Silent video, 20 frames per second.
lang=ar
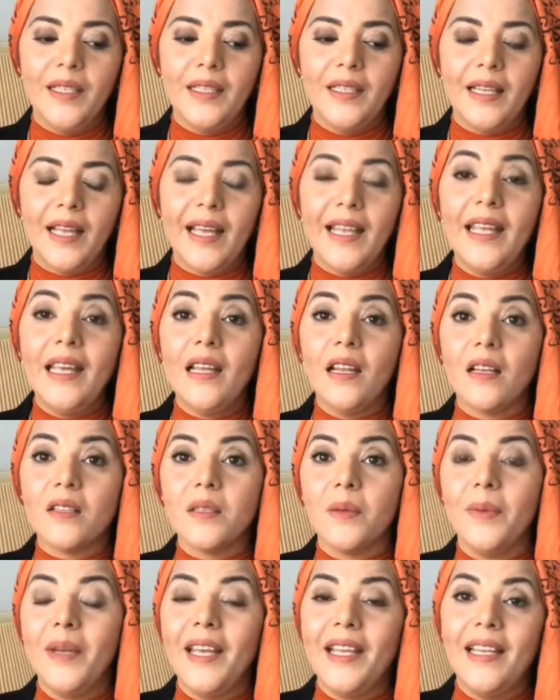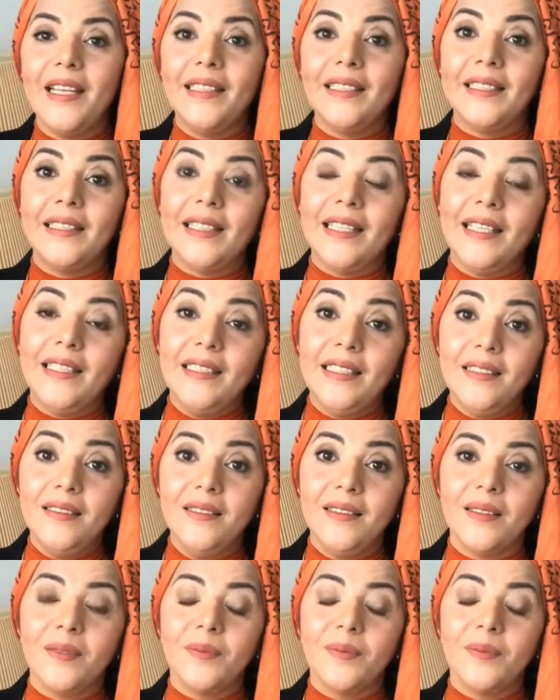الخلايا العصبيه لا تتجدد